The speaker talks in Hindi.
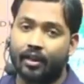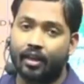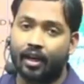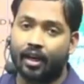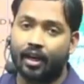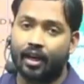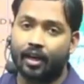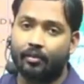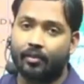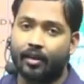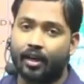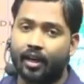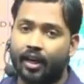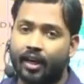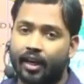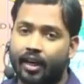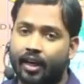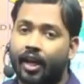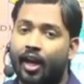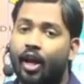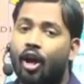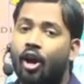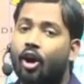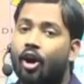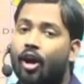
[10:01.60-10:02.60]
बंदरगाह
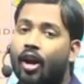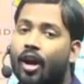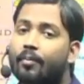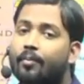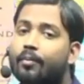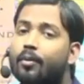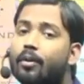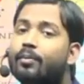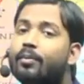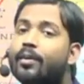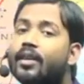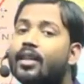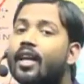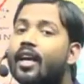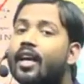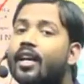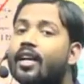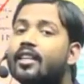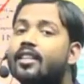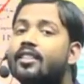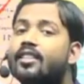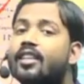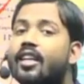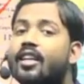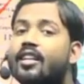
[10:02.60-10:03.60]
बनाएंगे और आपको पता
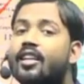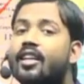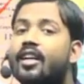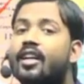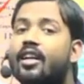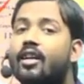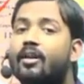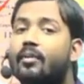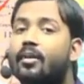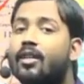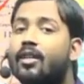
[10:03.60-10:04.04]
है कि चाइना अगर